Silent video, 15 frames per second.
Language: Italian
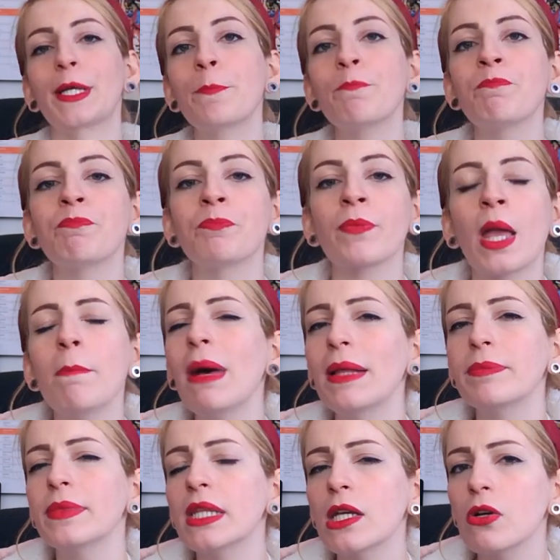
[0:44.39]
Ma
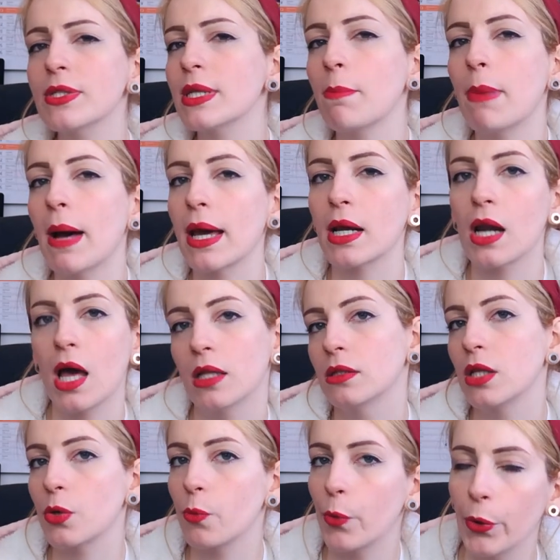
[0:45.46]
di cosa parla
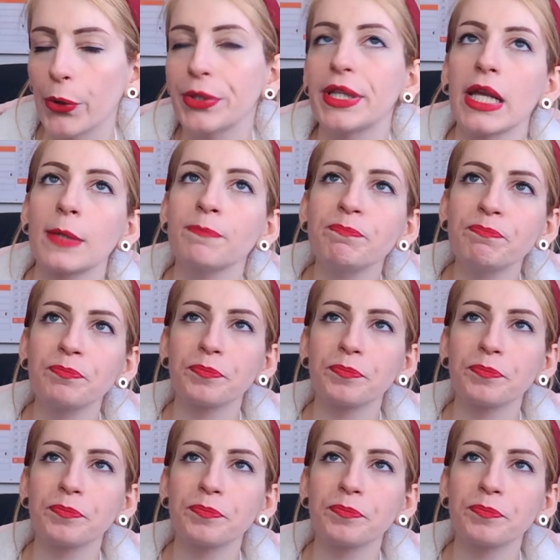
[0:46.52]
Underwater?